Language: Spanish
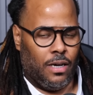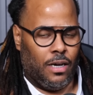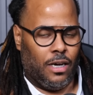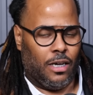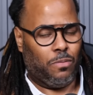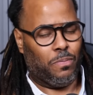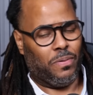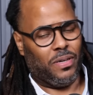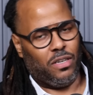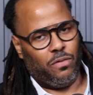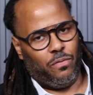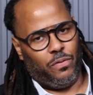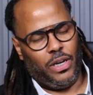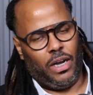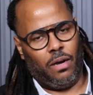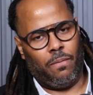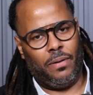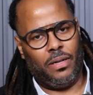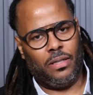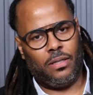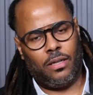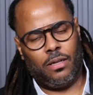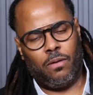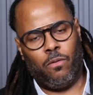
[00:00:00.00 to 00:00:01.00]

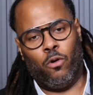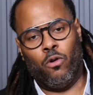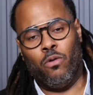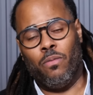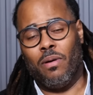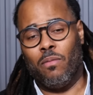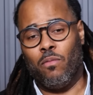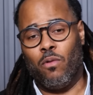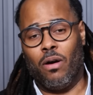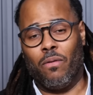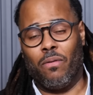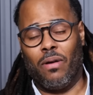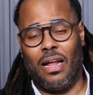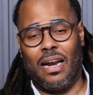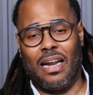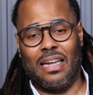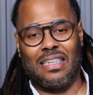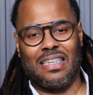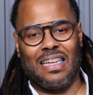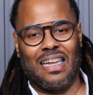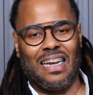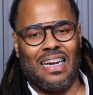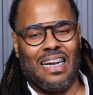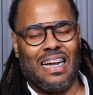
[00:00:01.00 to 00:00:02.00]
Específicamente hoy vamos a hablar
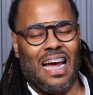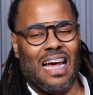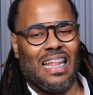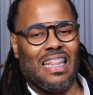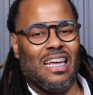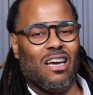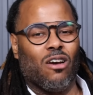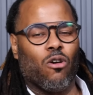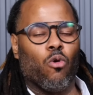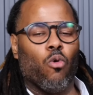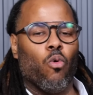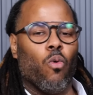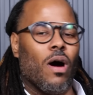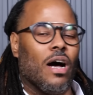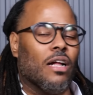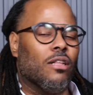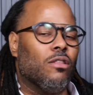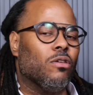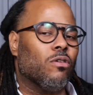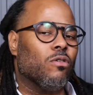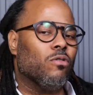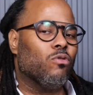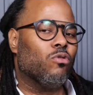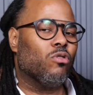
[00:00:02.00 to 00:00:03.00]
acerca de
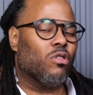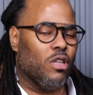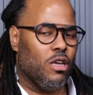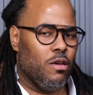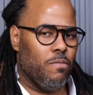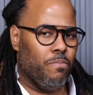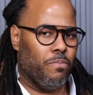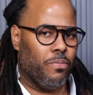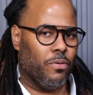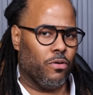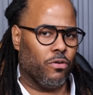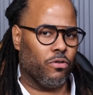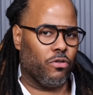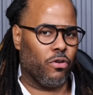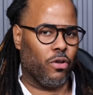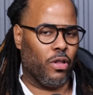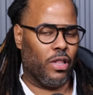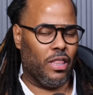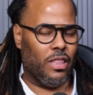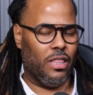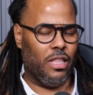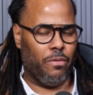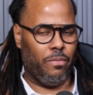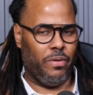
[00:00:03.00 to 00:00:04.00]
cuatro tipos
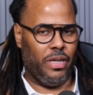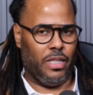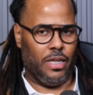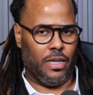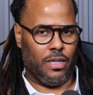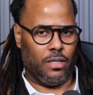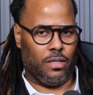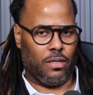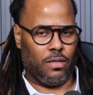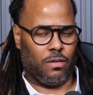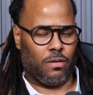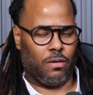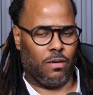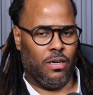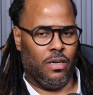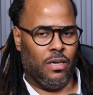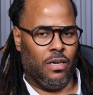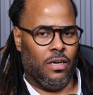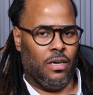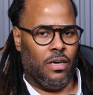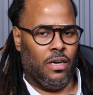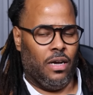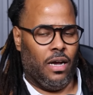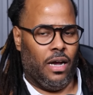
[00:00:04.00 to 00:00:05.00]
de videntes.
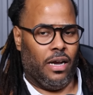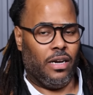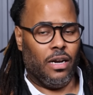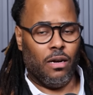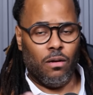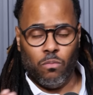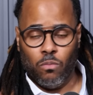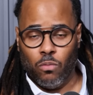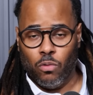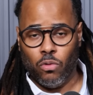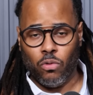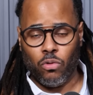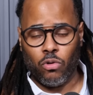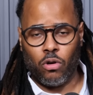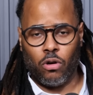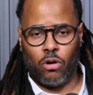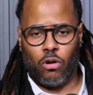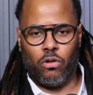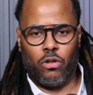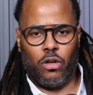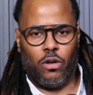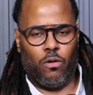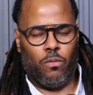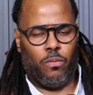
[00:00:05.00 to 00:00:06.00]
En el
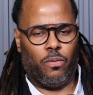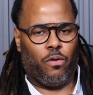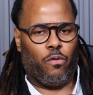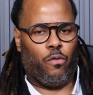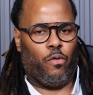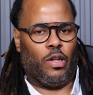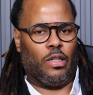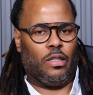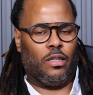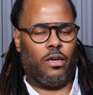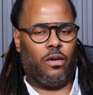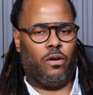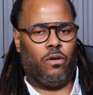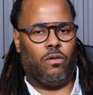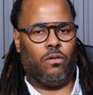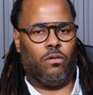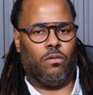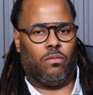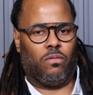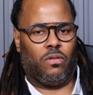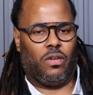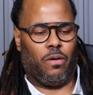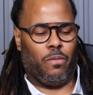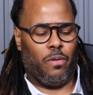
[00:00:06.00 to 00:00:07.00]
mundo de lo
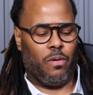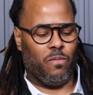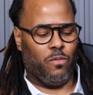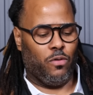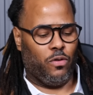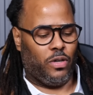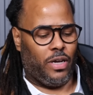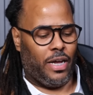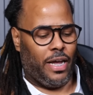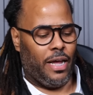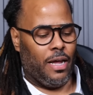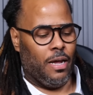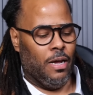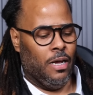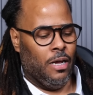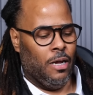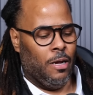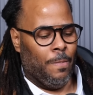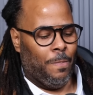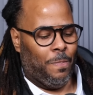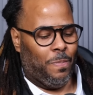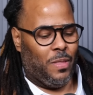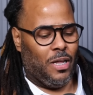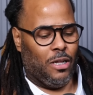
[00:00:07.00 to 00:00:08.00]
profético, sabemos que
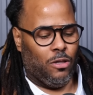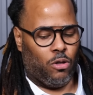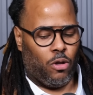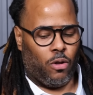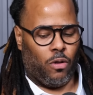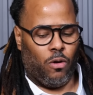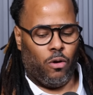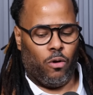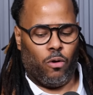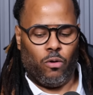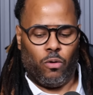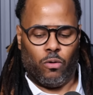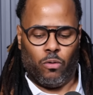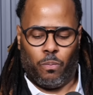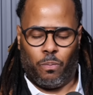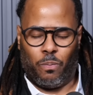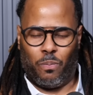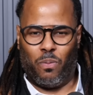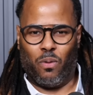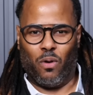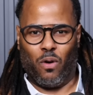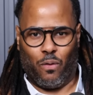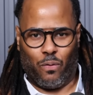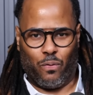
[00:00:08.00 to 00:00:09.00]
dentro de lo
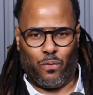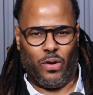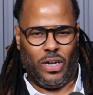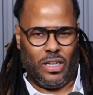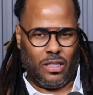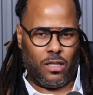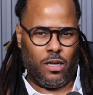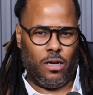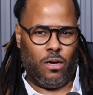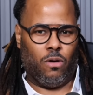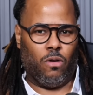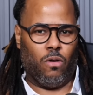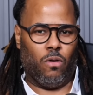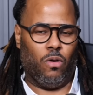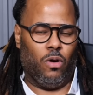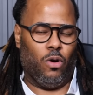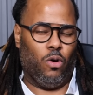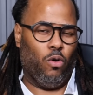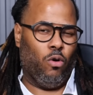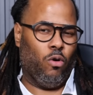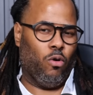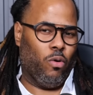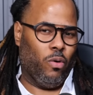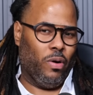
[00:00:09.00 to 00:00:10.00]
profético,
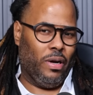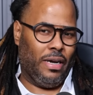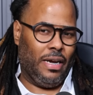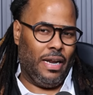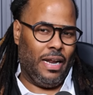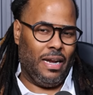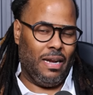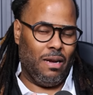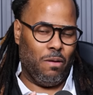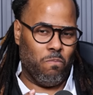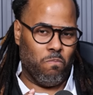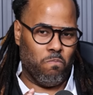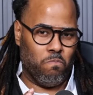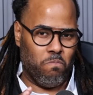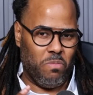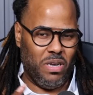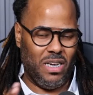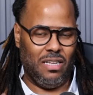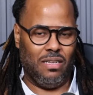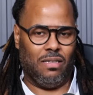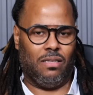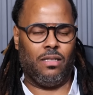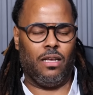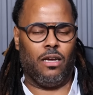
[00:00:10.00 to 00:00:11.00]
en, lo, en el
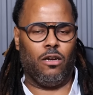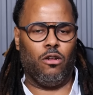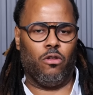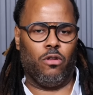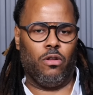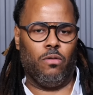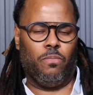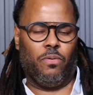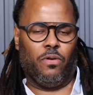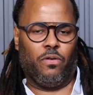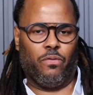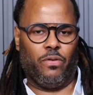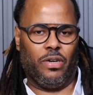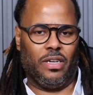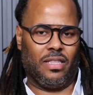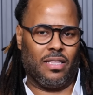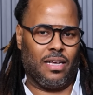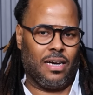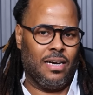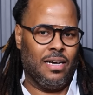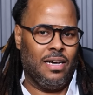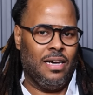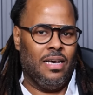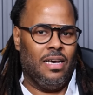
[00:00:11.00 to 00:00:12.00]
ministerio del
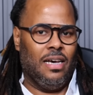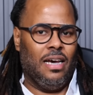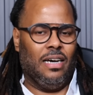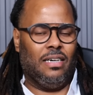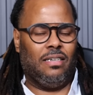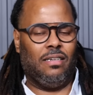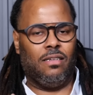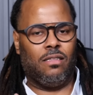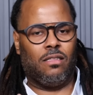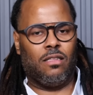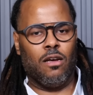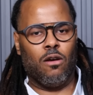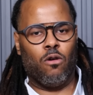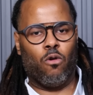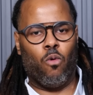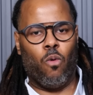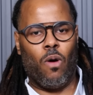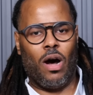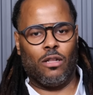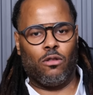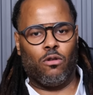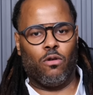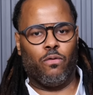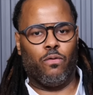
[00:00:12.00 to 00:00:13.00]
profeta, existen
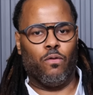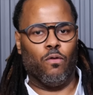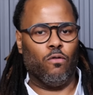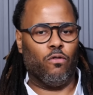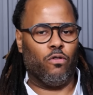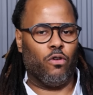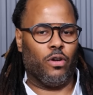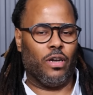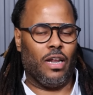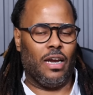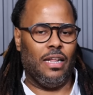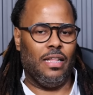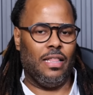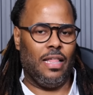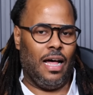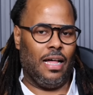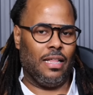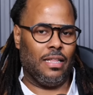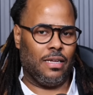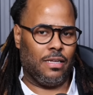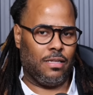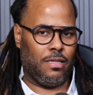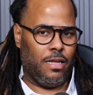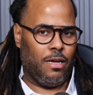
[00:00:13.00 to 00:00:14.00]
cuatro
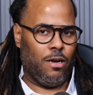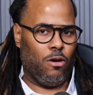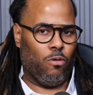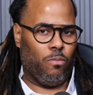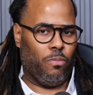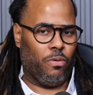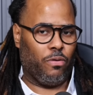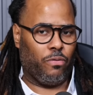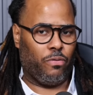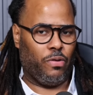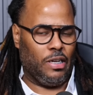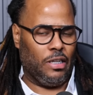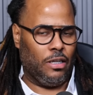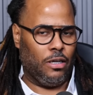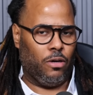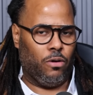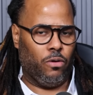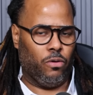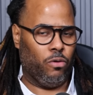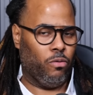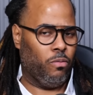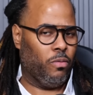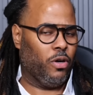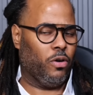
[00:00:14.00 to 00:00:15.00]
funcionalidades de lo
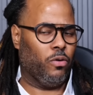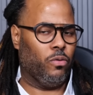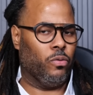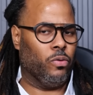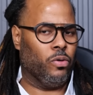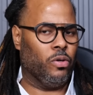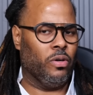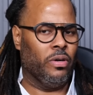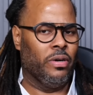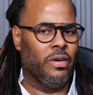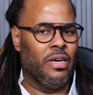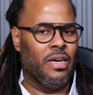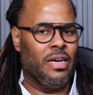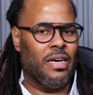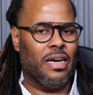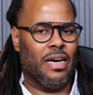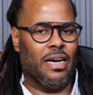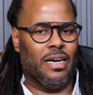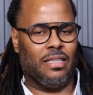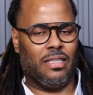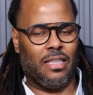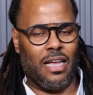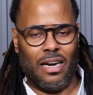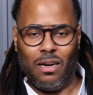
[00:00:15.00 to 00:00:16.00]
profético. Número uno,
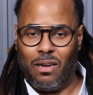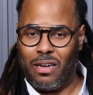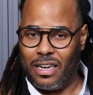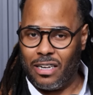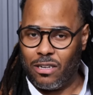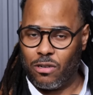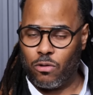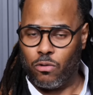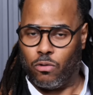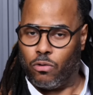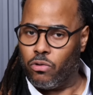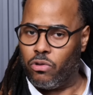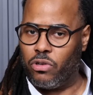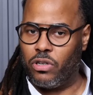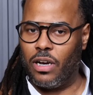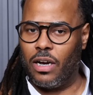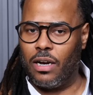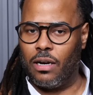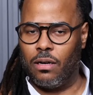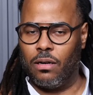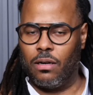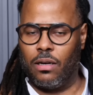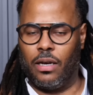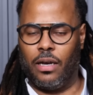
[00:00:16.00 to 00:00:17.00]
está el que
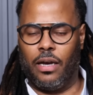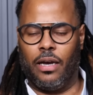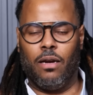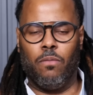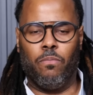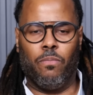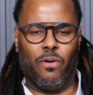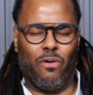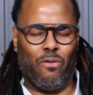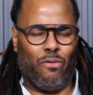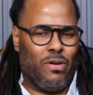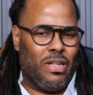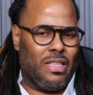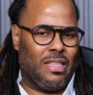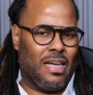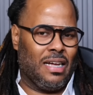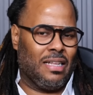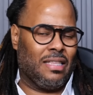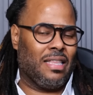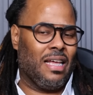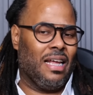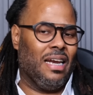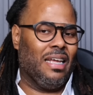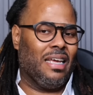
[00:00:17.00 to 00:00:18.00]
escucha, que es el profeta,
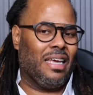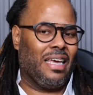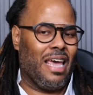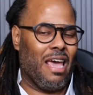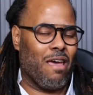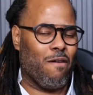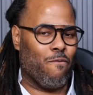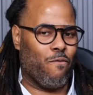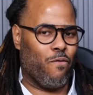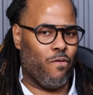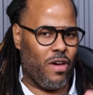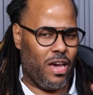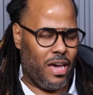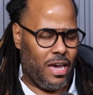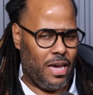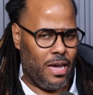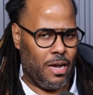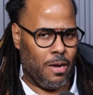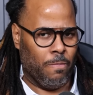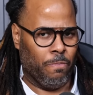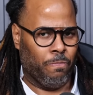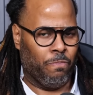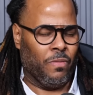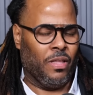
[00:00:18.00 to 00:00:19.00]
está el que
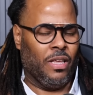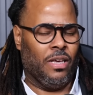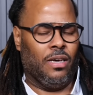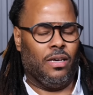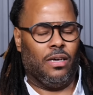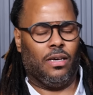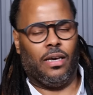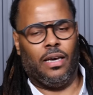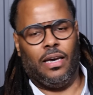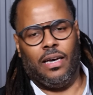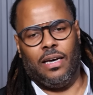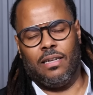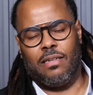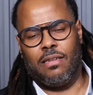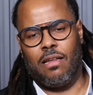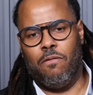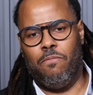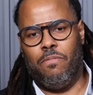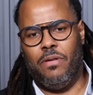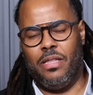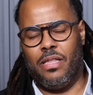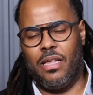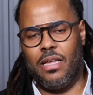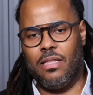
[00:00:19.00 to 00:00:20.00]
ve, que es el
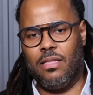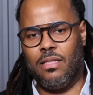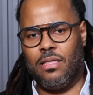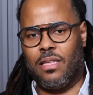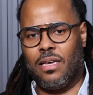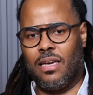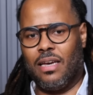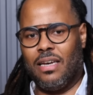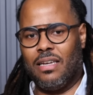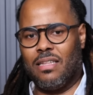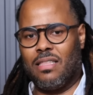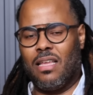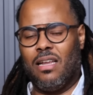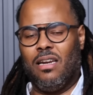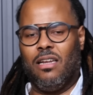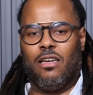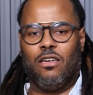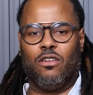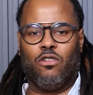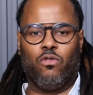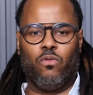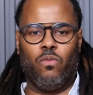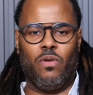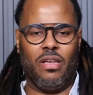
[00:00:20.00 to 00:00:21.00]
vidente, está el
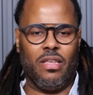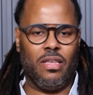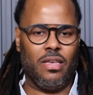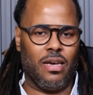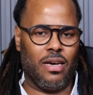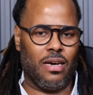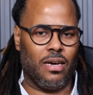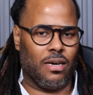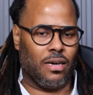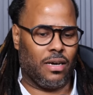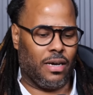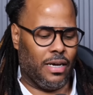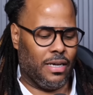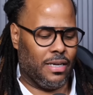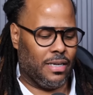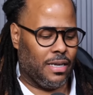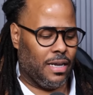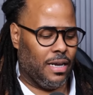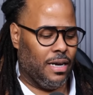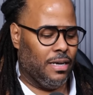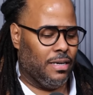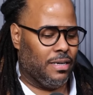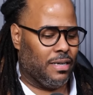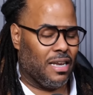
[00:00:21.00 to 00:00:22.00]
que sueña, que es
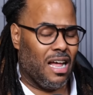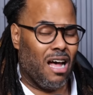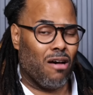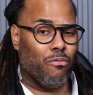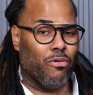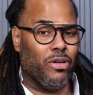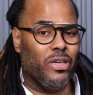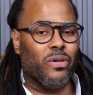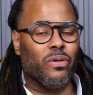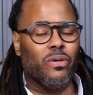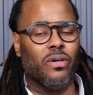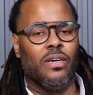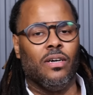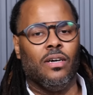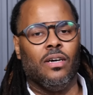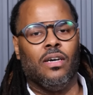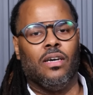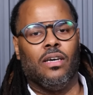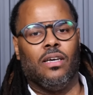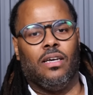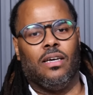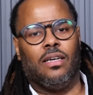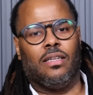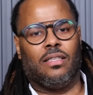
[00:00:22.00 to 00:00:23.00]
el sabio,
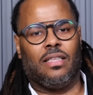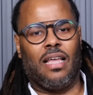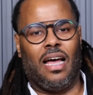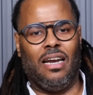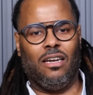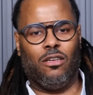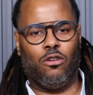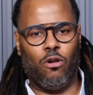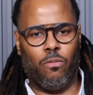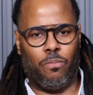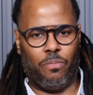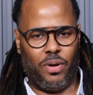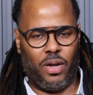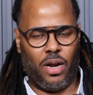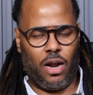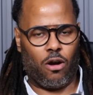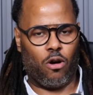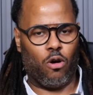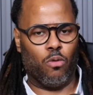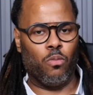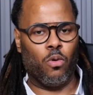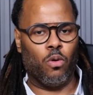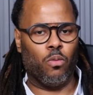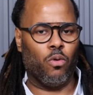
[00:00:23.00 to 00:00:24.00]
y está el que opera
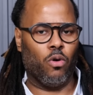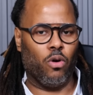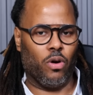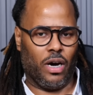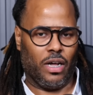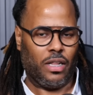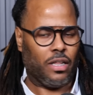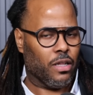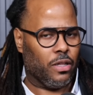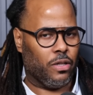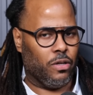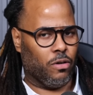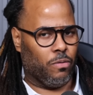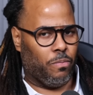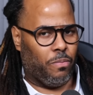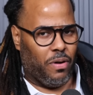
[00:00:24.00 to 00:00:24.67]
como boca de Dios.